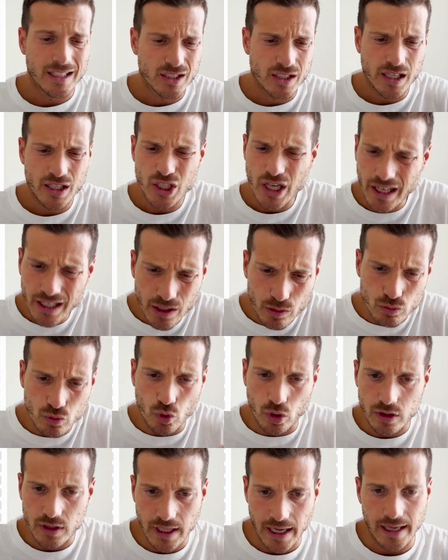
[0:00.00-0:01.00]
c'è anche un
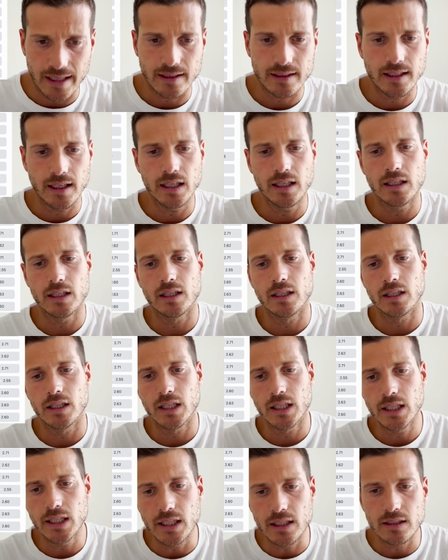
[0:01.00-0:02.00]
2,80,
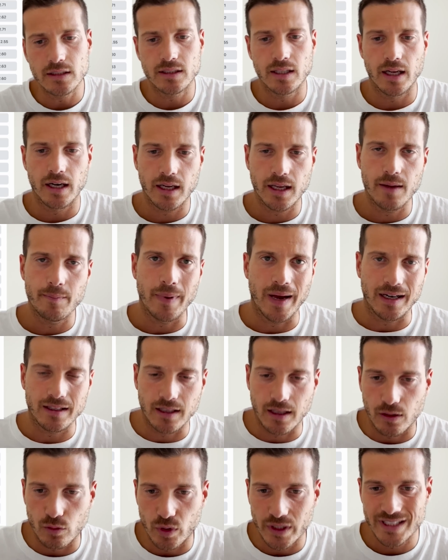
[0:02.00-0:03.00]
eh, Inter che
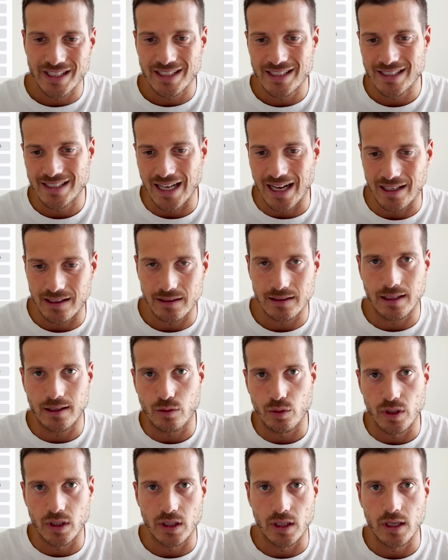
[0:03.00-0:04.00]
parte da 2,60,
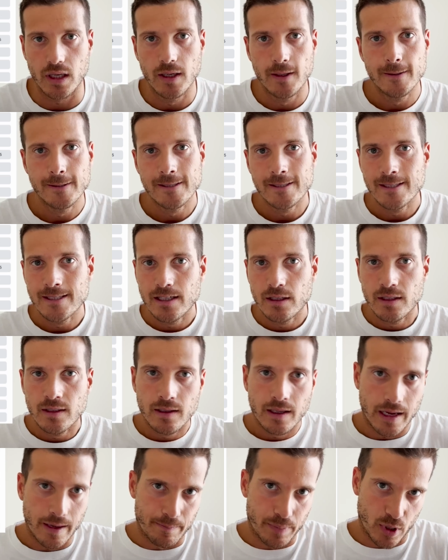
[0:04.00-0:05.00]
quindi
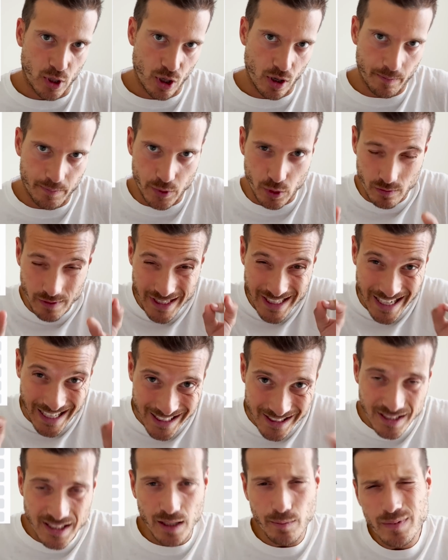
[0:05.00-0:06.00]
è proprio
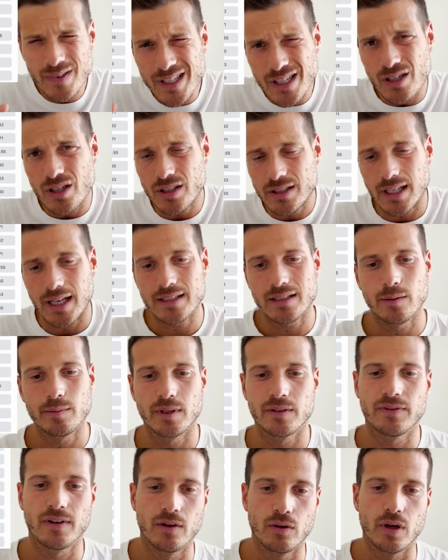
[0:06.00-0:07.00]
un'inezia, però data
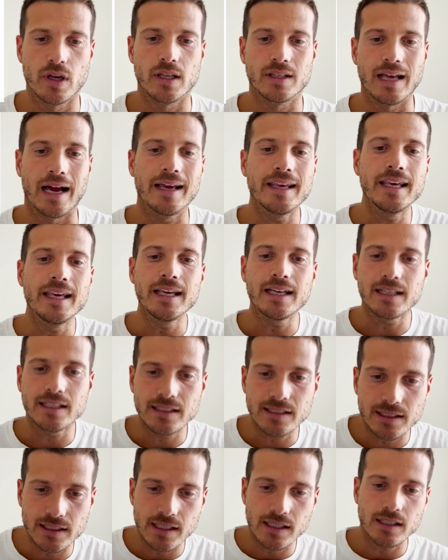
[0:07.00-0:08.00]
per favorita,
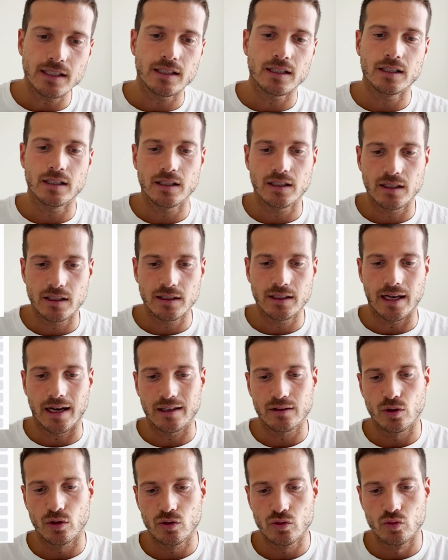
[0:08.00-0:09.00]
X eh,
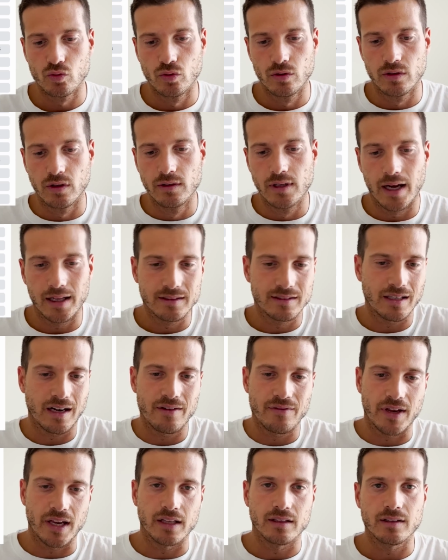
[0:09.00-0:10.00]
dato sul, dal
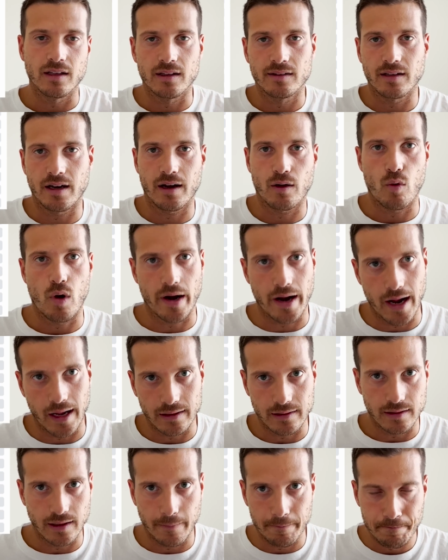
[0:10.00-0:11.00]
3,20 al
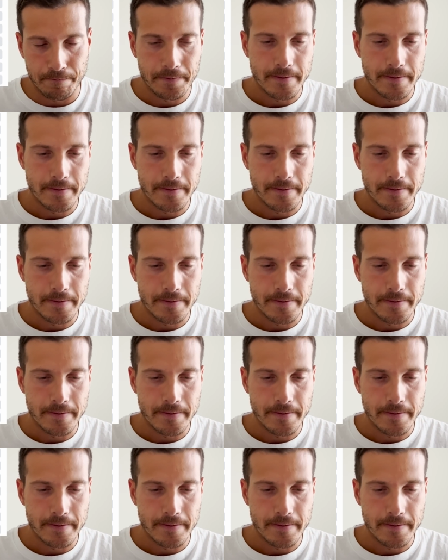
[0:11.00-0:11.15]
3,40.